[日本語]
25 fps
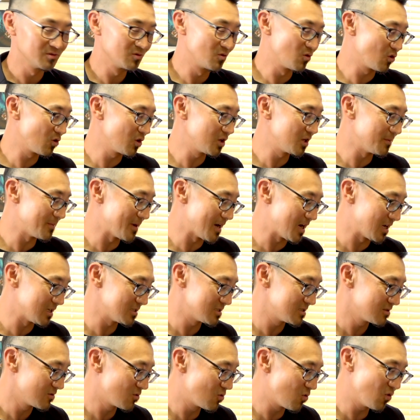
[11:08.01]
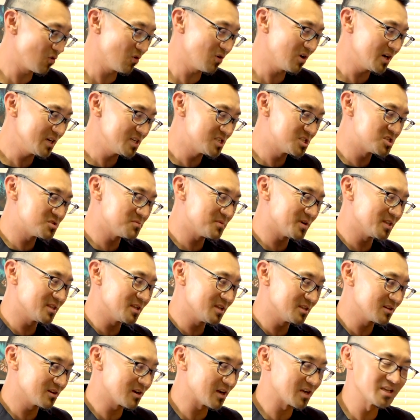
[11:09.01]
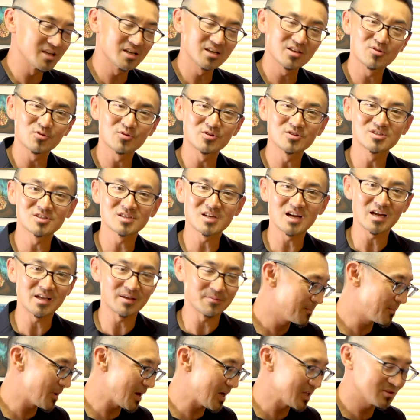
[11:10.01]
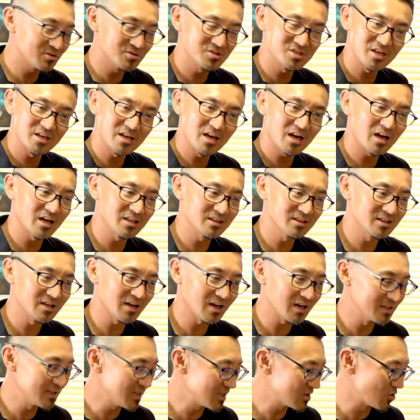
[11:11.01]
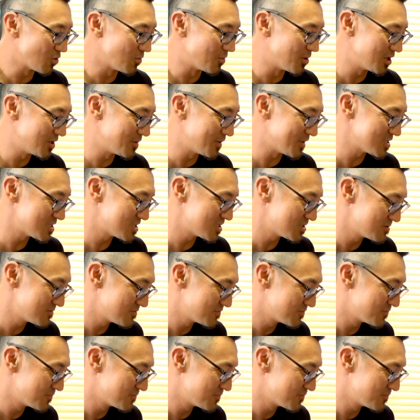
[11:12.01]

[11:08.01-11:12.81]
ここいきます。ここが一番なんていうか聞き取りづらいパートじゃなかったかなと思います。